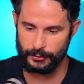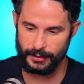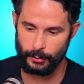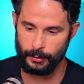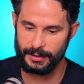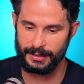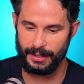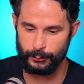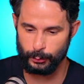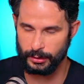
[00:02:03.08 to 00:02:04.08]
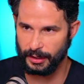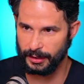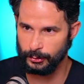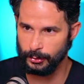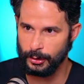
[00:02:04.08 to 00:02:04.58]
né? Ou ele está
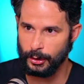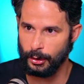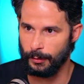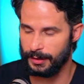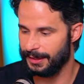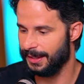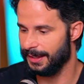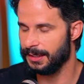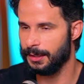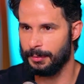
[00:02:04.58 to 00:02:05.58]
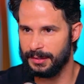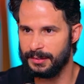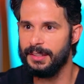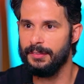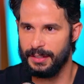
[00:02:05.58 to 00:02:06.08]
estudando, ou ele está reclamando
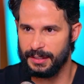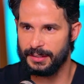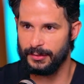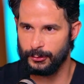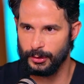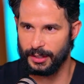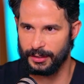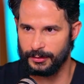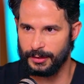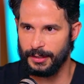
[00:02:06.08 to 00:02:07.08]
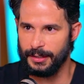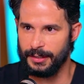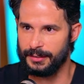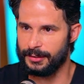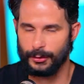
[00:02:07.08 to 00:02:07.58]
que deveria estar tá estudando.
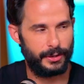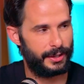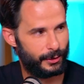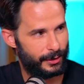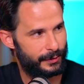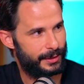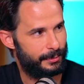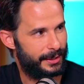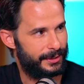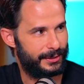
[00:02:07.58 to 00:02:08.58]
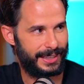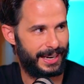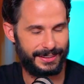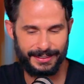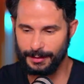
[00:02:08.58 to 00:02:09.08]
Então é uma vida meio
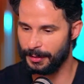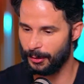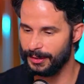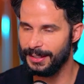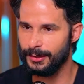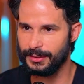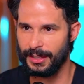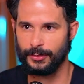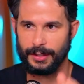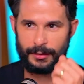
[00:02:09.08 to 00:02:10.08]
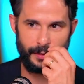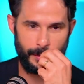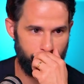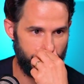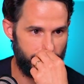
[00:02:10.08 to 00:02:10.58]
ingrata, né? Porque quando ele não está estudando, ele fala,
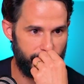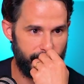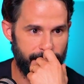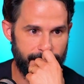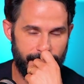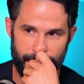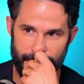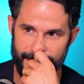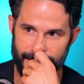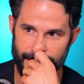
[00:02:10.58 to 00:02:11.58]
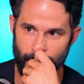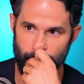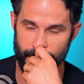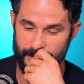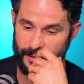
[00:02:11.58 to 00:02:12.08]
é. putz, eu tinha que estar tá fazendo tal
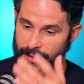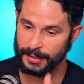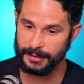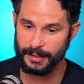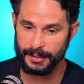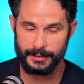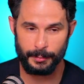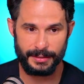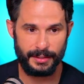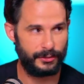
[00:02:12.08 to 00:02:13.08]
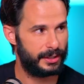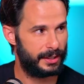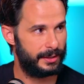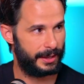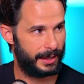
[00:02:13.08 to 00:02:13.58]
coisa. E aí também entendi que
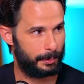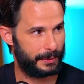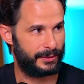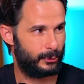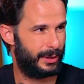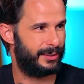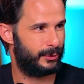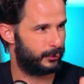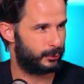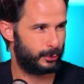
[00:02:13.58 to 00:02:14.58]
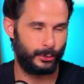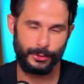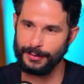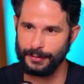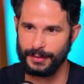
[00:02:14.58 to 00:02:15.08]
ele era para ter estudado e não
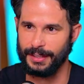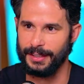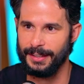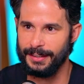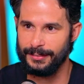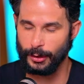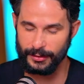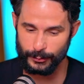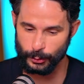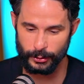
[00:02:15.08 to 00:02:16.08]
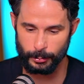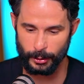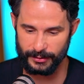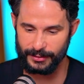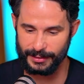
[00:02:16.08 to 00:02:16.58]
estudo, enfim, é, é só esses dois
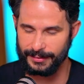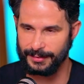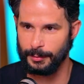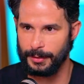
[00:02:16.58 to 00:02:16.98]
modos. Ele eu tá aprendi sempre...